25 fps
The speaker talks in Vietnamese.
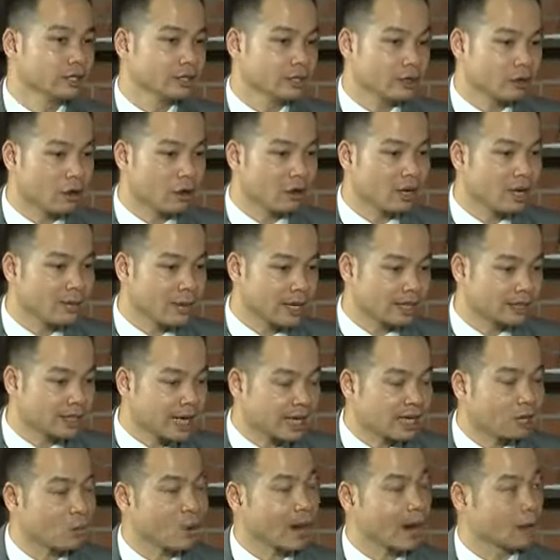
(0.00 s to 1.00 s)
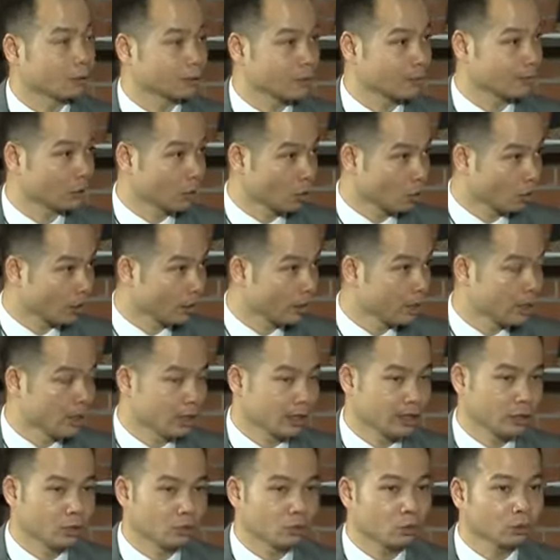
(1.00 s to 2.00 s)
Sau đó khi bạn sang nước ngoài học tập rồi
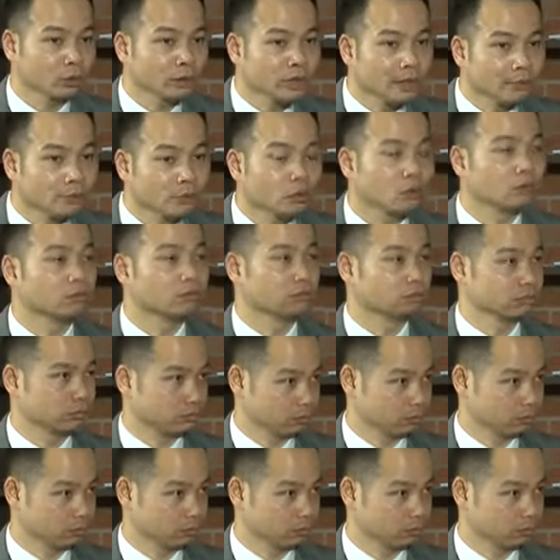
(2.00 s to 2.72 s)
thì chúng tôi tiếp tục